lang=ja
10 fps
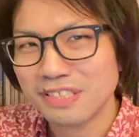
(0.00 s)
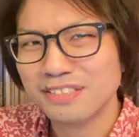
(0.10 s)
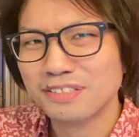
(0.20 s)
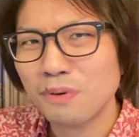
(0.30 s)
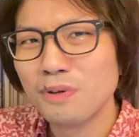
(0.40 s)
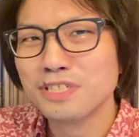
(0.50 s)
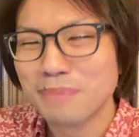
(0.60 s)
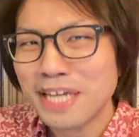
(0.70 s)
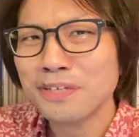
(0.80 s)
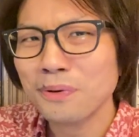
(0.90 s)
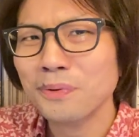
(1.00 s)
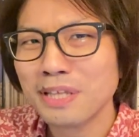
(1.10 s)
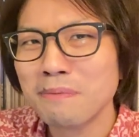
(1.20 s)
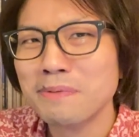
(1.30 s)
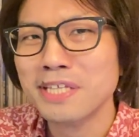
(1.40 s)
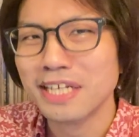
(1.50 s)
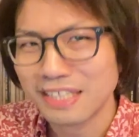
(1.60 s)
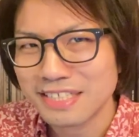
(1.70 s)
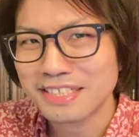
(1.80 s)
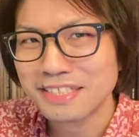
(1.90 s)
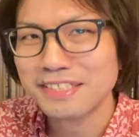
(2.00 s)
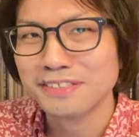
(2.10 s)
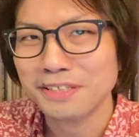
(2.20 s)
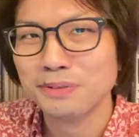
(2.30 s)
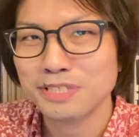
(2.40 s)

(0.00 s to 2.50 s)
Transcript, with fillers: 少し勉強のためみたいな感じで聞いてたんですけど、